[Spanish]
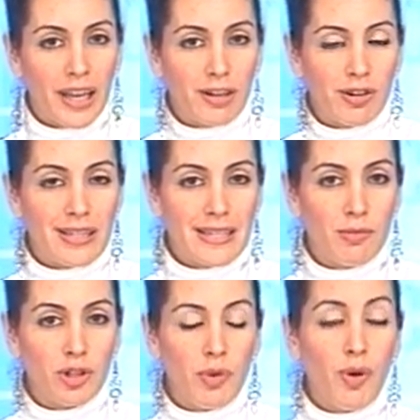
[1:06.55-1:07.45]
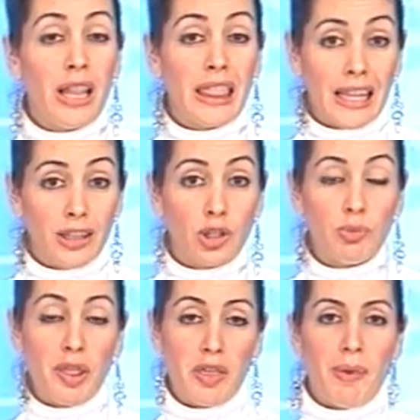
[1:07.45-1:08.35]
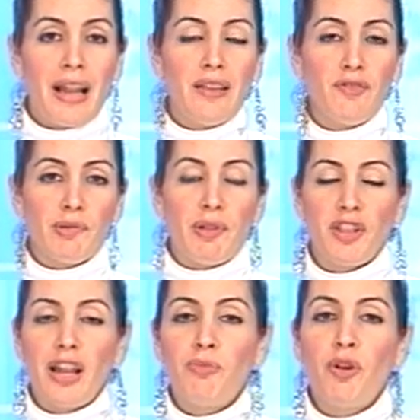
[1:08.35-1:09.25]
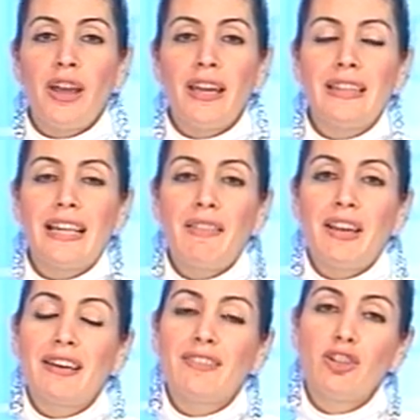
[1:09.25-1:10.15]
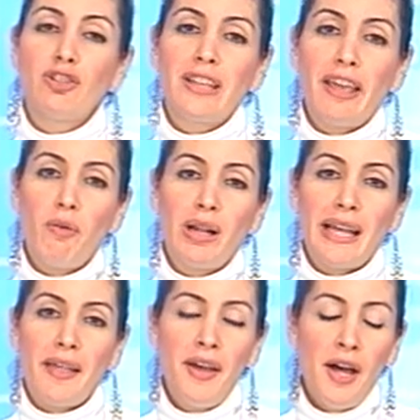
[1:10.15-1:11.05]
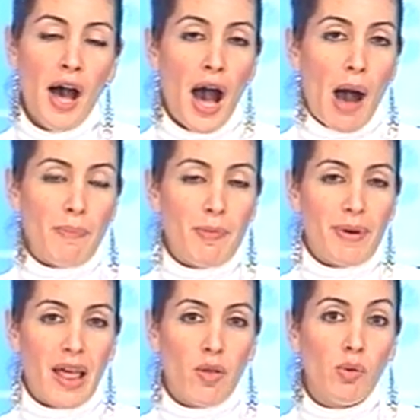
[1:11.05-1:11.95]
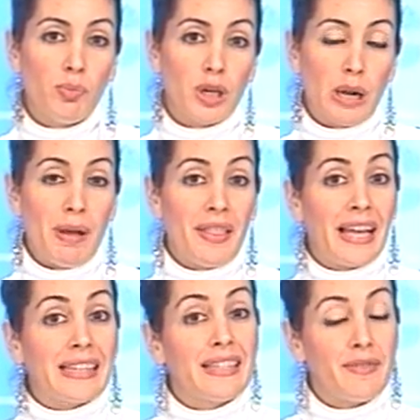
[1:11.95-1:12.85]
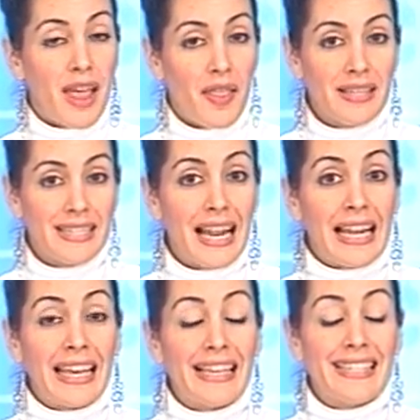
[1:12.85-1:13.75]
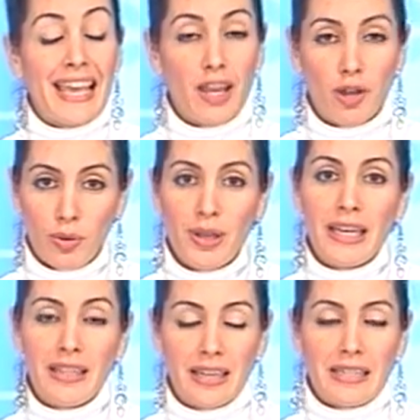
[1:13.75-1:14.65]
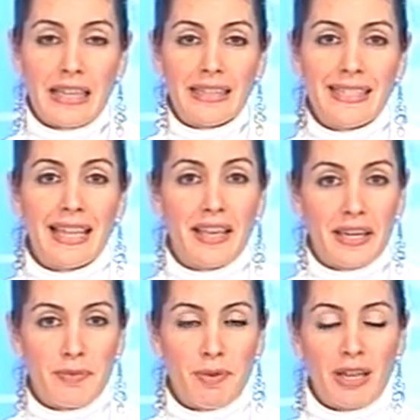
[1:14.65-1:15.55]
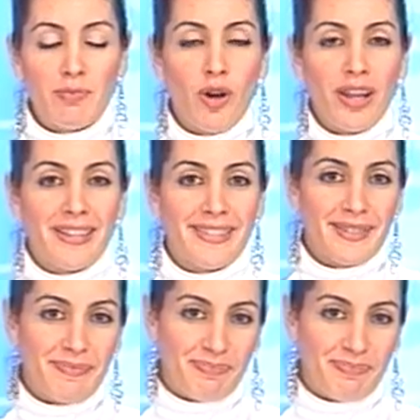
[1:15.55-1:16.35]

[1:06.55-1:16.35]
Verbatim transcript: Con este motivo, el Centro Municipal de Información a la Mujer de la Delegación de Igualdad ha preparado un programa de actividades en el que se incluyen interesantes talleres para las mujeres.